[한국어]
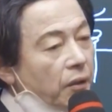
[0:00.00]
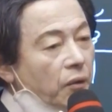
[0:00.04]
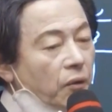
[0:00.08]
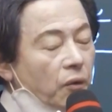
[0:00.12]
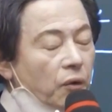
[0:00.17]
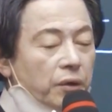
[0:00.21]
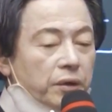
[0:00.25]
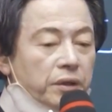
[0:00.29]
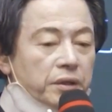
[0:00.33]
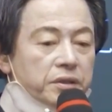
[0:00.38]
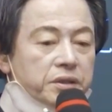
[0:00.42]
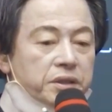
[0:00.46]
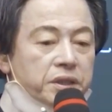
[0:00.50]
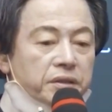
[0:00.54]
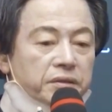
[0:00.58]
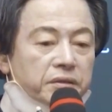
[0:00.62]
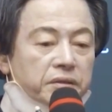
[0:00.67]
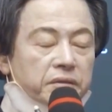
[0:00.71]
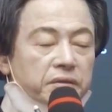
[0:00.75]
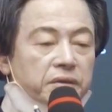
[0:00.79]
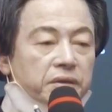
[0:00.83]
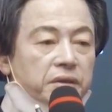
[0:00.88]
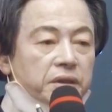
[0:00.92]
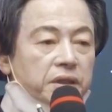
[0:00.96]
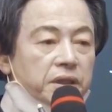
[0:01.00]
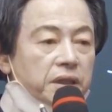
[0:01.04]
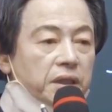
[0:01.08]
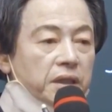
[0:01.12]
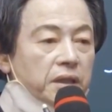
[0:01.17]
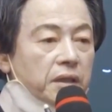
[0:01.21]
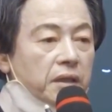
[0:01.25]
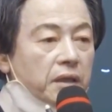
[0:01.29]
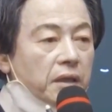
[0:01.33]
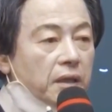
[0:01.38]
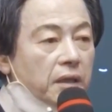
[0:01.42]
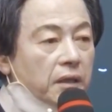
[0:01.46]

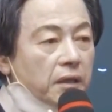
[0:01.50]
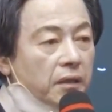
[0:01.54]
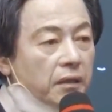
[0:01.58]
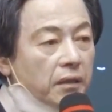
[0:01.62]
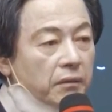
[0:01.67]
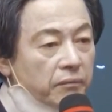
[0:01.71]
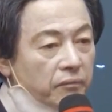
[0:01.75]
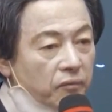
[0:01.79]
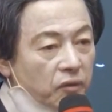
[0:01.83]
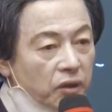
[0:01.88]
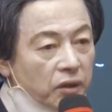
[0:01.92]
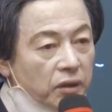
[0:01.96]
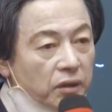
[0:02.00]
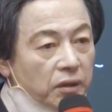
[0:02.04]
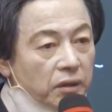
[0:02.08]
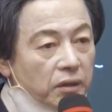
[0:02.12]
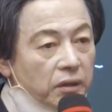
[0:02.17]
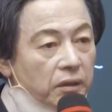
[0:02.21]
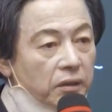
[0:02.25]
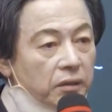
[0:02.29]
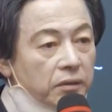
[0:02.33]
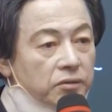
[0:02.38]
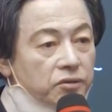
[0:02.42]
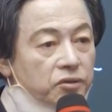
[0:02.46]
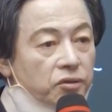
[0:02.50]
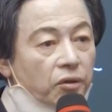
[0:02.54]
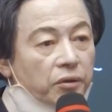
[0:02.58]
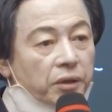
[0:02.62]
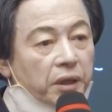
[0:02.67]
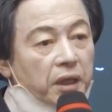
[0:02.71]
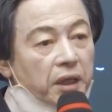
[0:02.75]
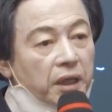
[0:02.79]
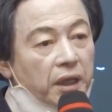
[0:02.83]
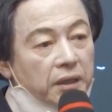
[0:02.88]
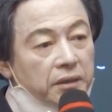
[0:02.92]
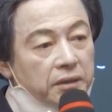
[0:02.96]
고위층들이 뭐
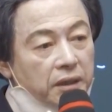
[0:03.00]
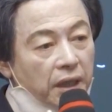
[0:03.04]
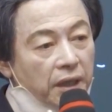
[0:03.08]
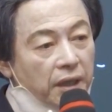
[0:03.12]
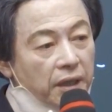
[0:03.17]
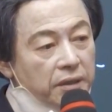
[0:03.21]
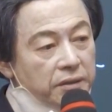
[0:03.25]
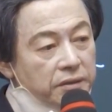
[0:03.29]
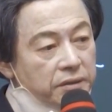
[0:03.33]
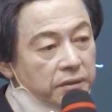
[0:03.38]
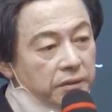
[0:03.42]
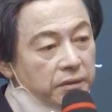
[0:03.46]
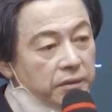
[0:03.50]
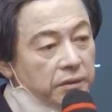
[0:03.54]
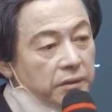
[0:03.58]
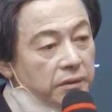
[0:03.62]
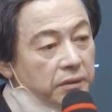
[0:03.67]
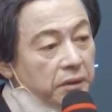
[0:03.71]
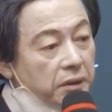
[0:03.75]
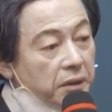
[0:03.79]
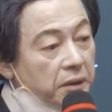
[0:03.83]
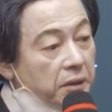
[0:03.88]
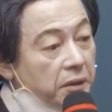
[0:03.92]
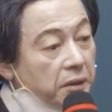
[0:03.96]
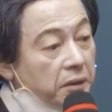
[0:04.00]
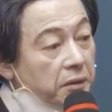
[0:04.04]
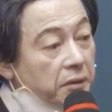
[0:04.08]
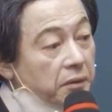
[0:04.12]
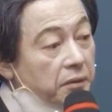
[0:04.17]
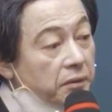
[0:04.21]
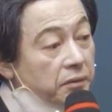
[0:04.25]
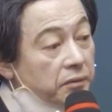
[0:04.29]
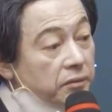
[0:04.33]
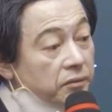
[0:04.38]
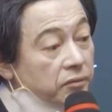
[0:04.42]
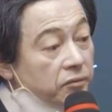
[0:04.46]
소개를 했다 해서
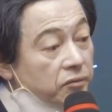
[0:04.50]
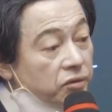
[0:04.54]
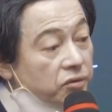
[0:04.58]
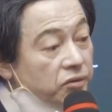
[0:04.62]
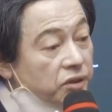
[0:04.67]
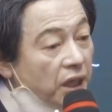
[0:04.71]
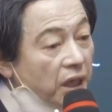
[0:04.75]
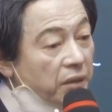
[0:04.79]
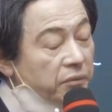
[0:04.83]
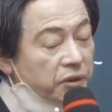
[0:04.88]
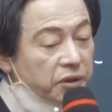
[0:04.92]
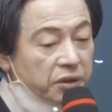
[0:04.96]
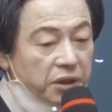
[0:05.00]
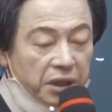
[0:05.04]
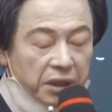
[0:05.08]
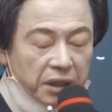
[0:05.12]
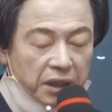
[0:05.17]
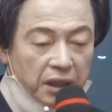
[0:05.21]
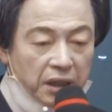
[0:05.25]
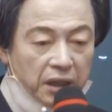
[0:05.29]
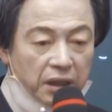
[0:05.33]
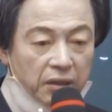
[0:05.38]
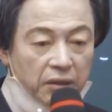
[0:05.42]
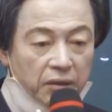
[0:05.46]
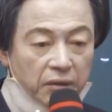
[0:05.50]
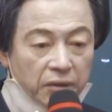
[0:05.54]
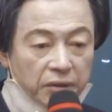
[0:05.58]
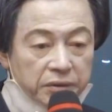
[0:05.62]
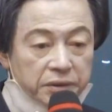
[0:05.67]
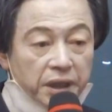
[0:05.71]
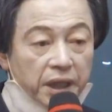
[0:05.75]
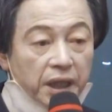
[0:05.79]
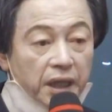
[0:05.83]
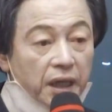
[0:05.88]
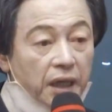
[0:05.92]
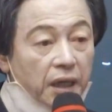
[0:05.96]
투자하면 되나?
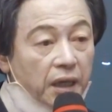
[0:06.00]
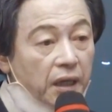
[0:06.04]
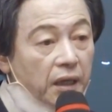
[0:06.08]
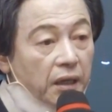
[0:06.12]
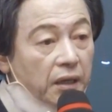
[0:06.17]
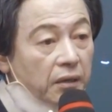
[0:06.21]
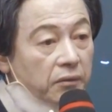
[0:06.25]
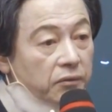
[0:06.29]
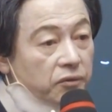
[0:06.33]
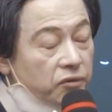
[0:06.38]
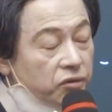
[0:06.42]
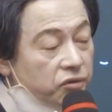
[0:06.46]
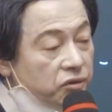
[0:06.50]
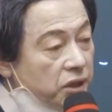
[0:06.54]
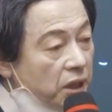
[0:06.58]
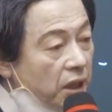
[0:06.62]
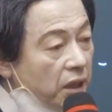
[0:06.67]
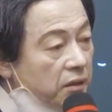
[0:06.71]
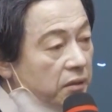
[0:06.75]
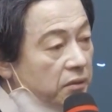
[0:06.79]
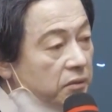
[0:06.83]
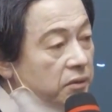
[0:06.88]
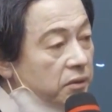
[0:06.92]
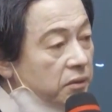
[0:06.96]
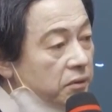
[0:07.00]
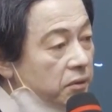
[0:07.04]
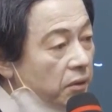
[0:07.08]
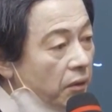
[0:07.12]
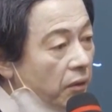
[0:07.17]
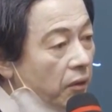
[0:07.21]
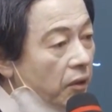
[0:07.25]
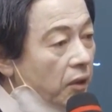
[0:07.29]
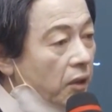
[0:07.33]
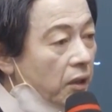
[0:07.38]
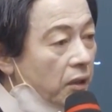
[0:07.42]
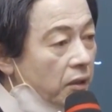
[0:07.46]
근데 투자하는
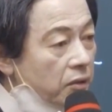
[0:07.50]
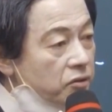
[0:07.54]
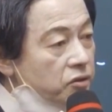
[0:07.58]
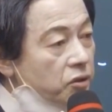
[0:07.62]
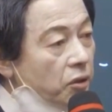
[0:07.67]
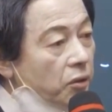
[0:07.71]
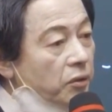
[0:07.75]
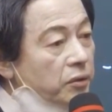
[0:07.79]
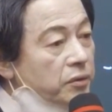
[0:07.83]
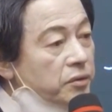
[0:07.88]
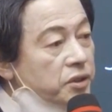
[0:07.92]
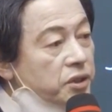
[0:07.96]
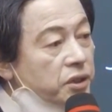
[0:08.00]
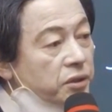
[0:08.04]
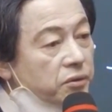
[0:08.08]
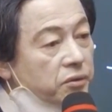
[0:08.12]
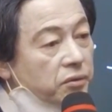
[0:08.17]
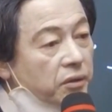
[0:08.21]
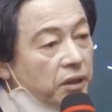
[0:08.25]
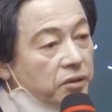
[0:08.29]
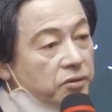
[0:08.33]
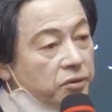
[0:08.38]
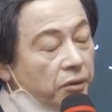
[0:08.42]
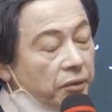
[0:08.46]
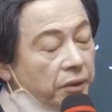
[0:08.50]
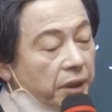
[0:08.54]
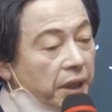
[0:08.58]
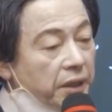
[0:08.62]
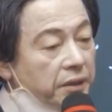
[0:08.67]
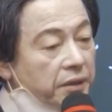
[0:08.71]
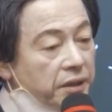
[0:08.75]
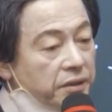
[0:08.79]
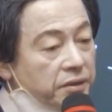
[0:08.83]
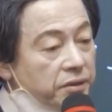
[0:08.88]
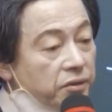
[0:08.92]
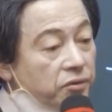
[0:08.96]
것도 좋은 친구가
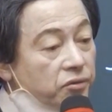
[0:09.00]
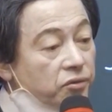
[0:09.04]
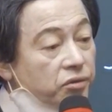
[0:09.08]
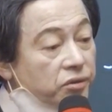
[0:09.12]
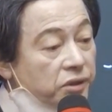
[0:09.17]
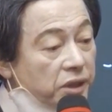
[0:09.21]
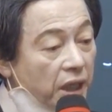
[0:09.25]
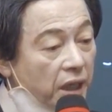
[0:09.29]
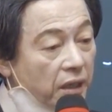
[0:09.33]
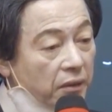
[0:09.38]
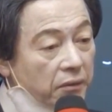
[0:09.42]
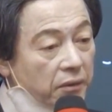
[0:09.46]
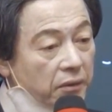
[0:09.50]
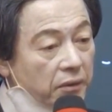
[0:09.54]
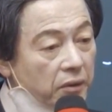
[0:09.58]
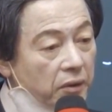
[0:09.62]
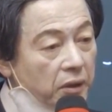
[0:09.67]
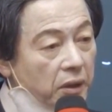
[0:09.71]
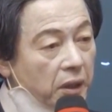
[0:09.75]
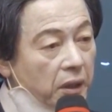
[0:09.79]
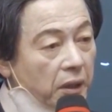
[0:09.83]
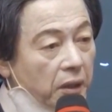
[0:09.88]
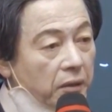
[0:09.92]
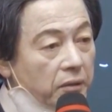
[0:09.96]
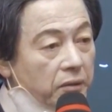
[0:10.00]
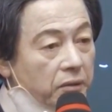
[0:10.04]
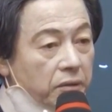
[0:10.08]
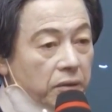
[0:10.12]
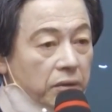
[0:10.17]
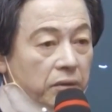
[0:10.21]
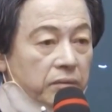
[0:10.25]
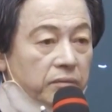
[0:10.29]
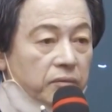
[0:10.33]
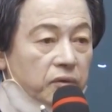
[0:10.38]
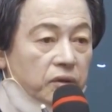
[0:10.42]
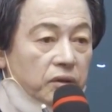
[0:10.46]
소개했다 해서 투자하고
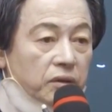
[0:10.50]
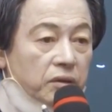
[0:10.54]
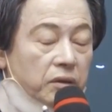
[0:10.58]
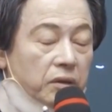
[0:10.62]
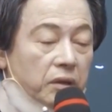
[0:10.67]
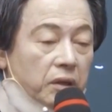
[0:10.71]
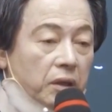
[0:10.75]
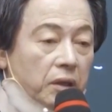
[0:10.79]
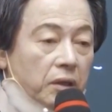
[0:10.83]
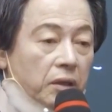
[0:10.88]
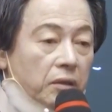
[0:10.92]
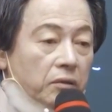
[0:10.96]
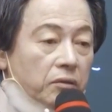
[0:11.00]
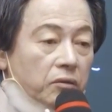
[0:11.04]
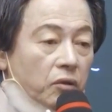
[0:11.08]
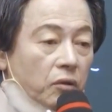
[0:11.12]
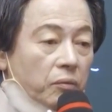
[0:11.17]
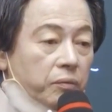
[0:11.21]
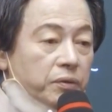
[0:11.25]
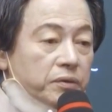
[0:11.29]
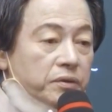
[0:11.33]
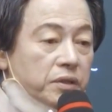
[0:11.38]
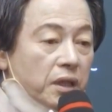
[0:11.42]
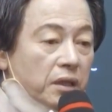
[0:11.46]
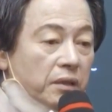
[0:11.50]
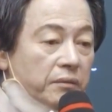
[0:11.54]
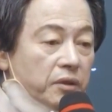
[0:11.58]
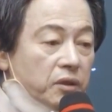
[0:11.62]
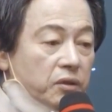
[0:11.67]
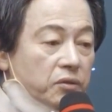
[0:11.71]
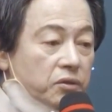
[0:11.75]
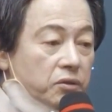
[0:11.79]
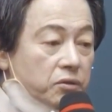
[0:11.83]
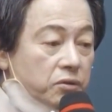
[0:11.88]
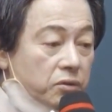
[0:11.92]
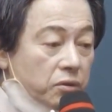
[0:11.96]
또뭐 높은 사람이
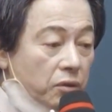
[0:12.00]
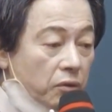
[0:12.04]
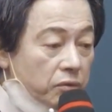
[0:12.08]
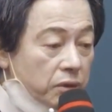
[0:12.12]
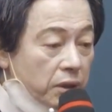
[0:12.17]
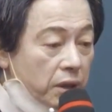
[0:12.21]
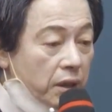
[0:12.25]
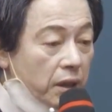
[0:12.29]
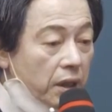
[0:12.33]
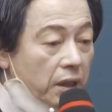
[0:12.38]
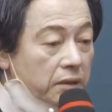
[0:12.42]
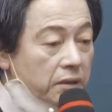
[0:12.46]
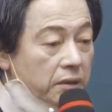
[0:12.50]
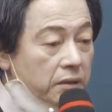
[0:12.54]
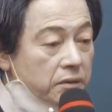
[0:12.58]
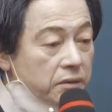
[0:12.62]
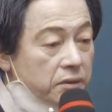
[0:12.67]
초대 해